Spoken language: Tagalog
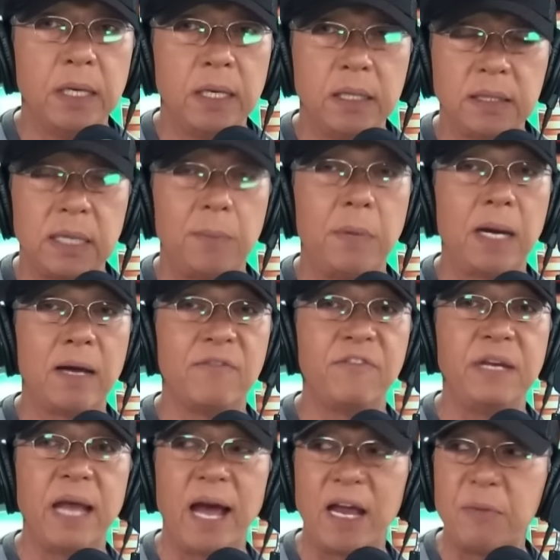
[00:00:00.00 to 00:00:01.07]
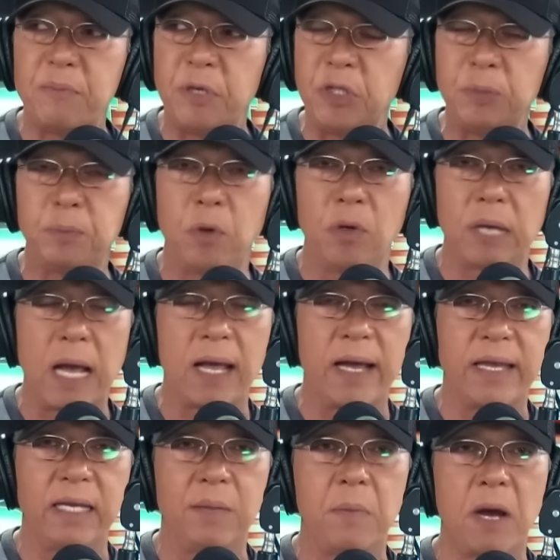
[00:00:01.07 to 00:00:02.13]
sa mga VIPs po,
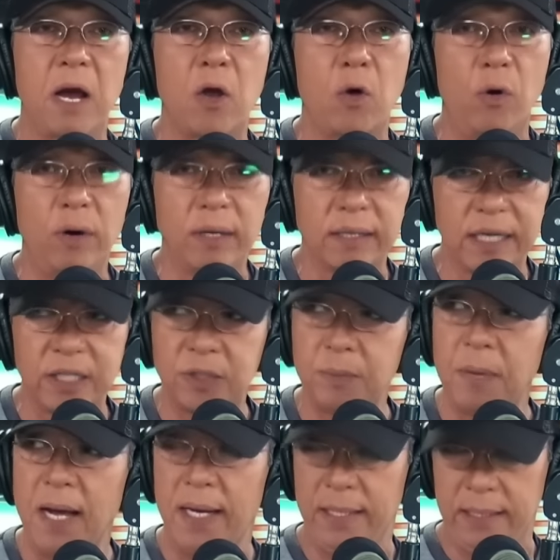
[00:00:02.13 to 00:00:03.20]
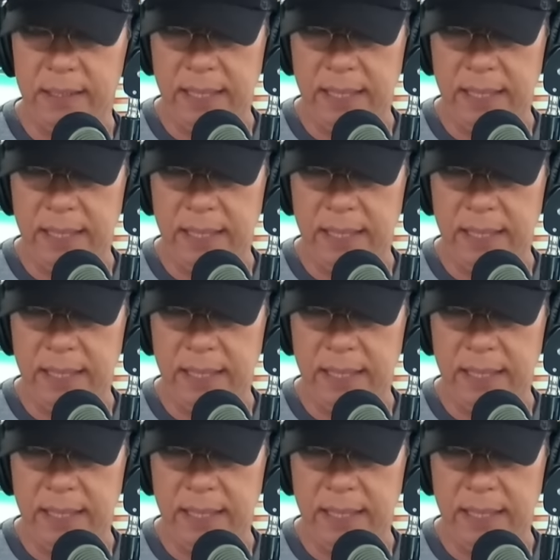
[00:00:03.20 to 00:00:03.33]
kagaya ng mga congressman